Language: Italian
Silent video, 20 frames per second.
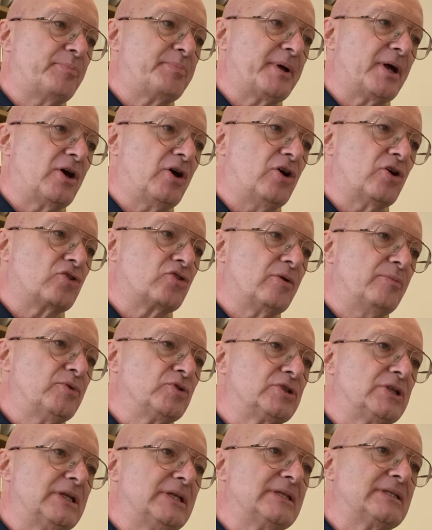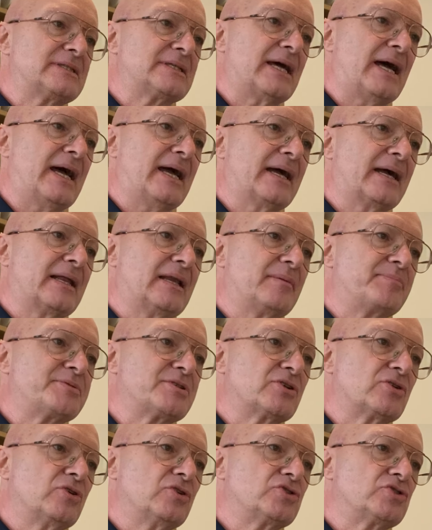però come utilizzare la
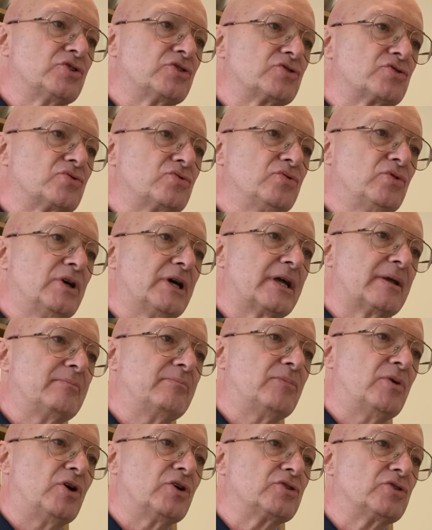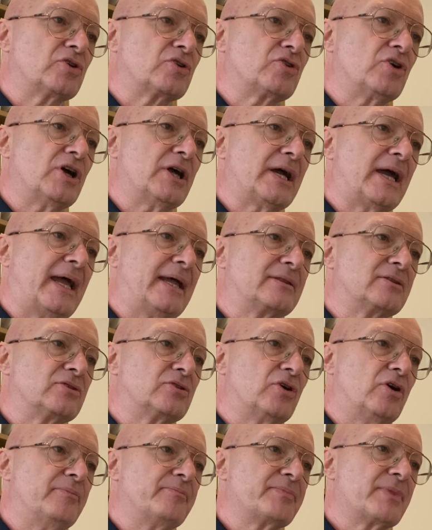psicologia oscura in modo
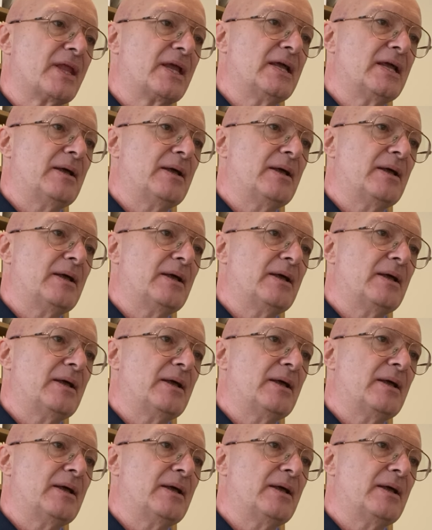corretto